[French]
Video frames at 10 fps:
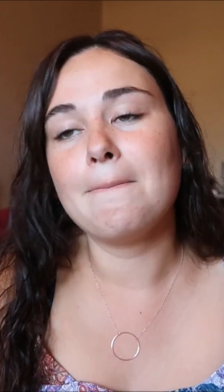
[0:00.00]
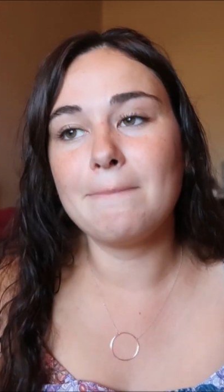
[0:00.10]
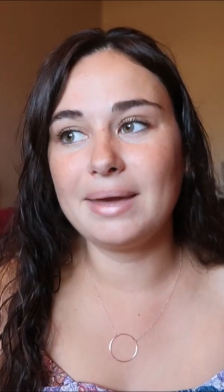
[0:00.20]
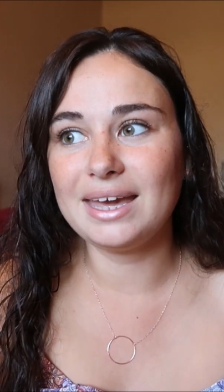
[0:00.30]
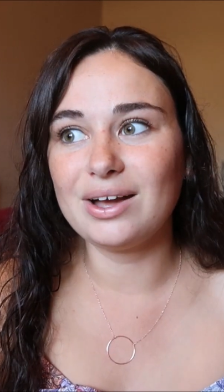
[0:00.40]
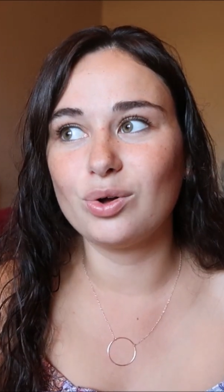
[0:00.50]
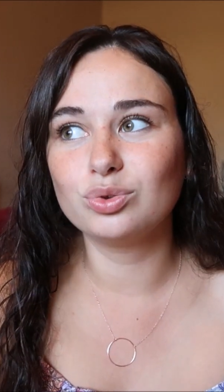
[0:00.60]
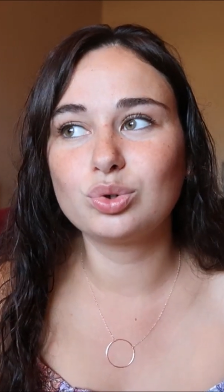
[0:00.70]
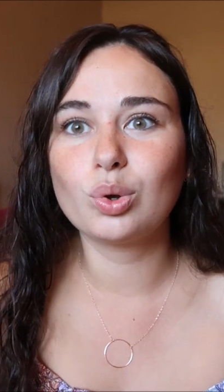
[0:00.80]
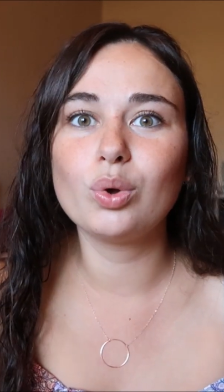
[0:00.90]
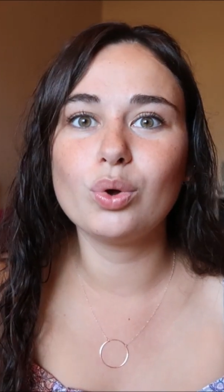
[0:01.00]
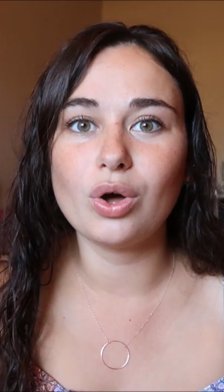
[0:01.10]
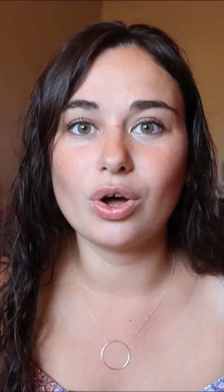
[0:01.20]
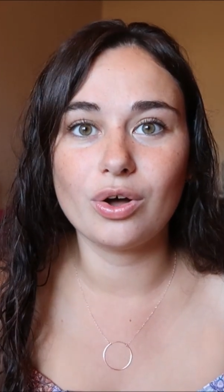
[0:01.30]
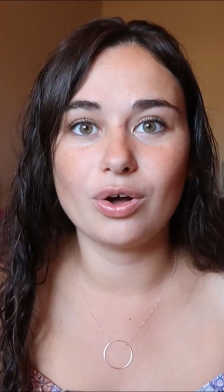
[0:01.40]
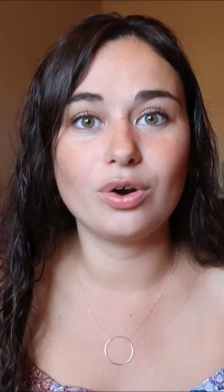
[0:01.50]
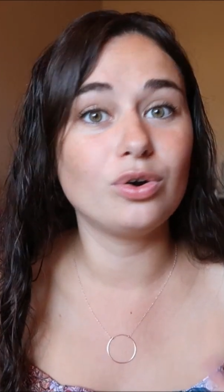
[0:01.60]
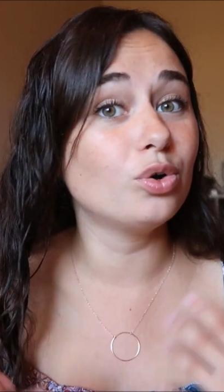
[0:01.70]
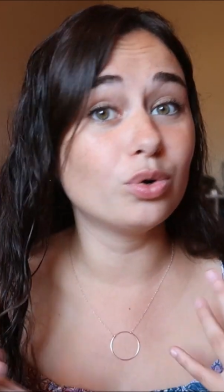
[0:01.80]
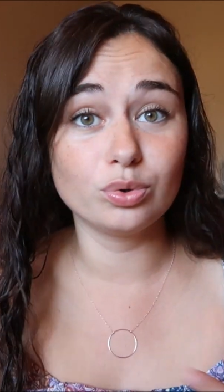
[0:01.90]
mais entre euh,
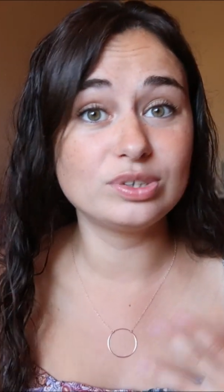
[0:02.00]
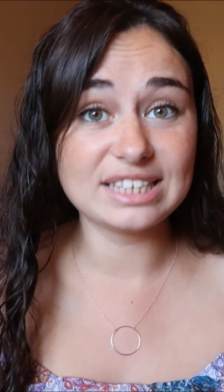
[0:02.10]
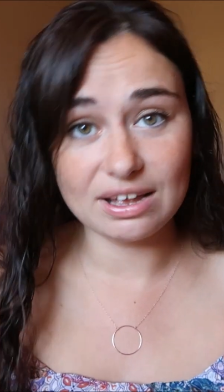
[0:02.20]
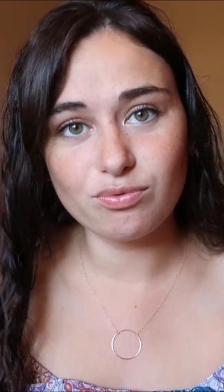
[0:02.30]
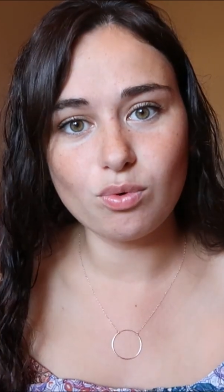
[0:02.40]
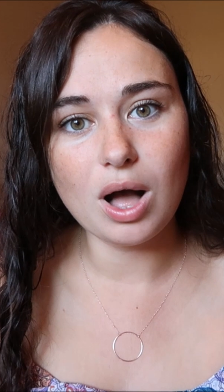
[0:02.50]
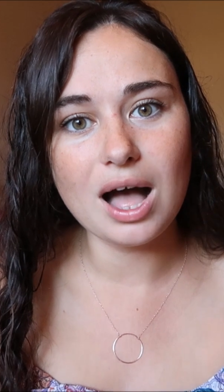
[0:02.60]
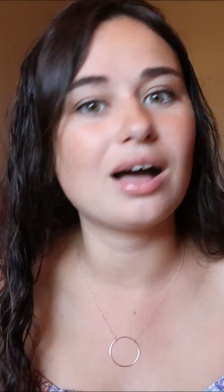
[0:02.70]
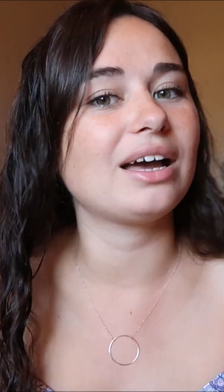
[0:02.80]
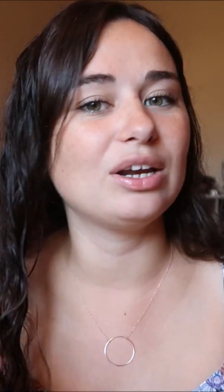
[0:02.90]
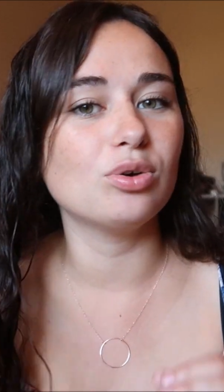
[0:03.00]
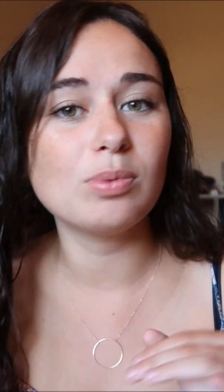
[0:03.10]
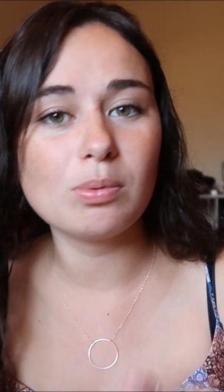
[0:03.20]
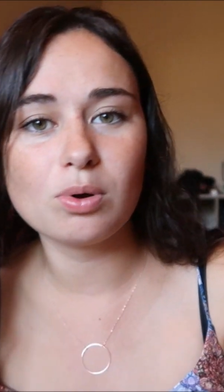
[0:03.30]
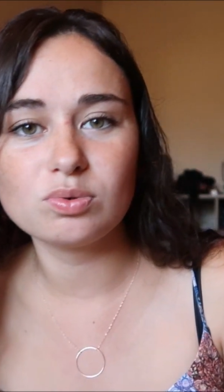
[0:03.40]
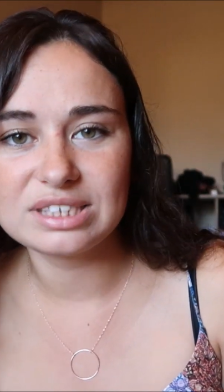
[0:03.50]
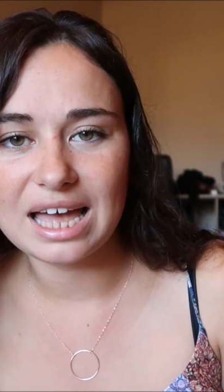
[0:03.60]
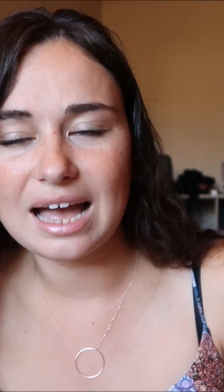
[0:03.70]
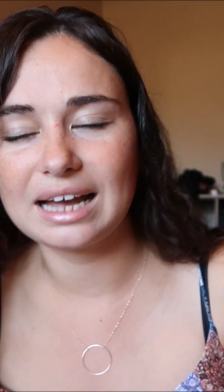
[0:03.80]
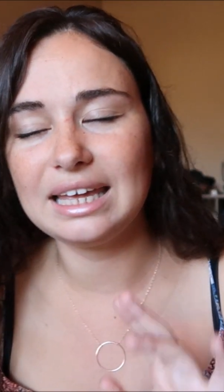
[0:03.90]
le savoir et le moment où
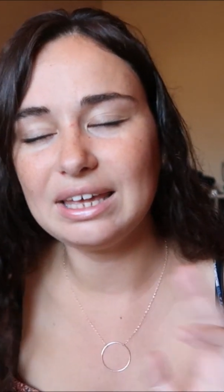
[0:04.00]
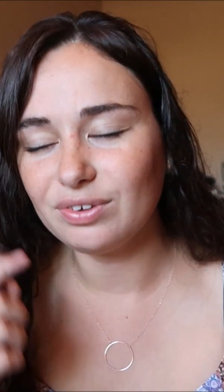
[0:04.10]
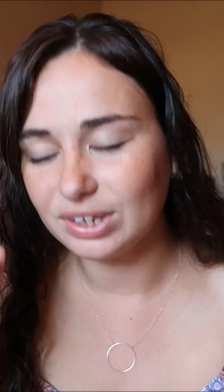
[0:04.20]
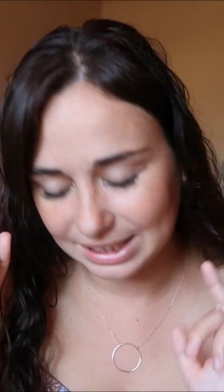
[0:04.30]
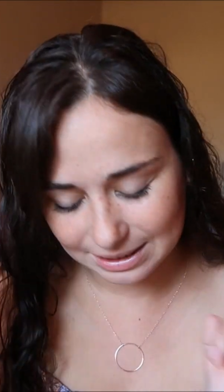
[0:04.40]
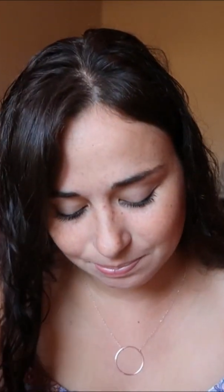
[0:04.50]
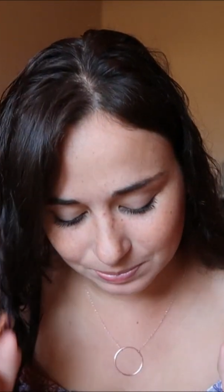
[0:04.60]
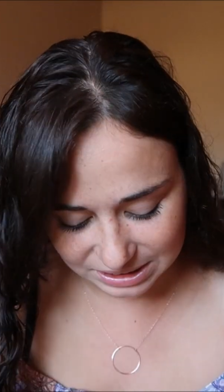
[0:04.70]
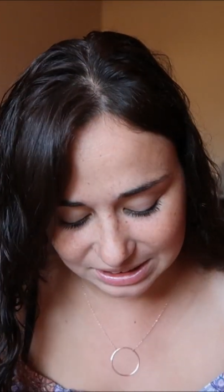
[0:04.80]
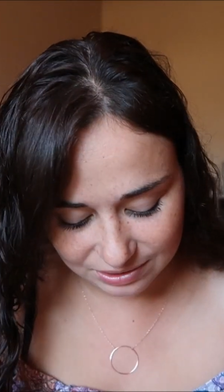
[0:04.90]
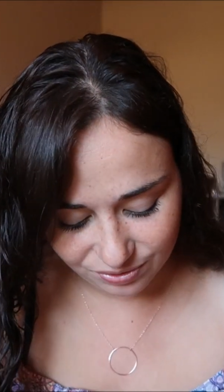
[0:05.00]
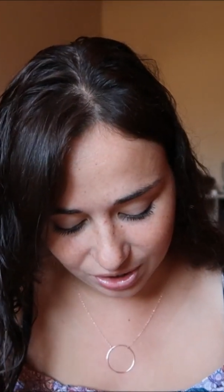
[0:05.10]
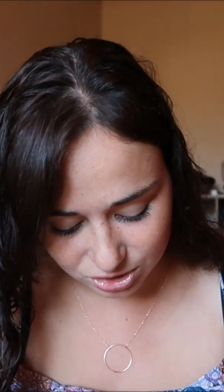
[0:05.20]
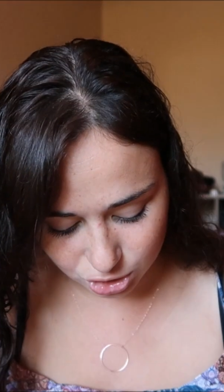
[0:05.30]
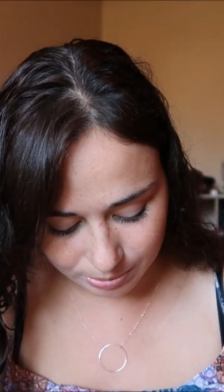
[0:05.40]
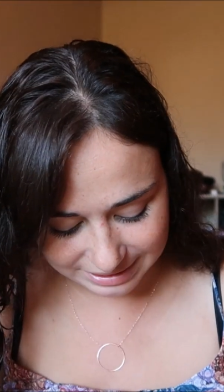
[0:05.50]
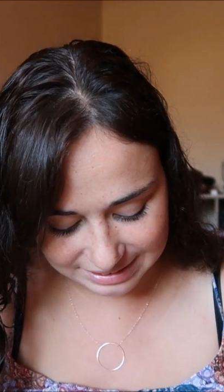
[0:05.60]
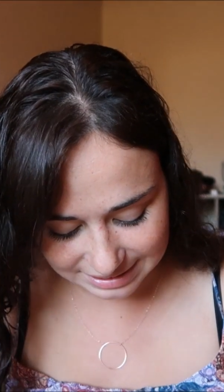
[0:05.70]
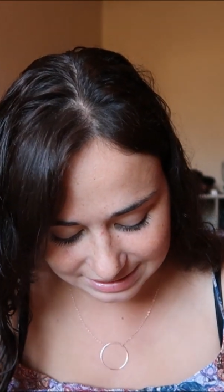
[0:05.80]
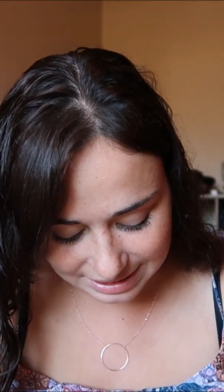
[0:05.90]
ça arrive, il y a une petite différence dans ma
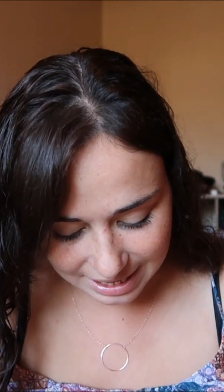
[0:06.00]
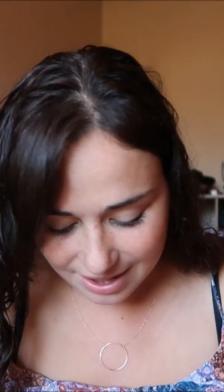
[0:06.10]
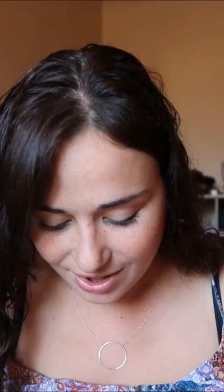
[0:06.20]
tête.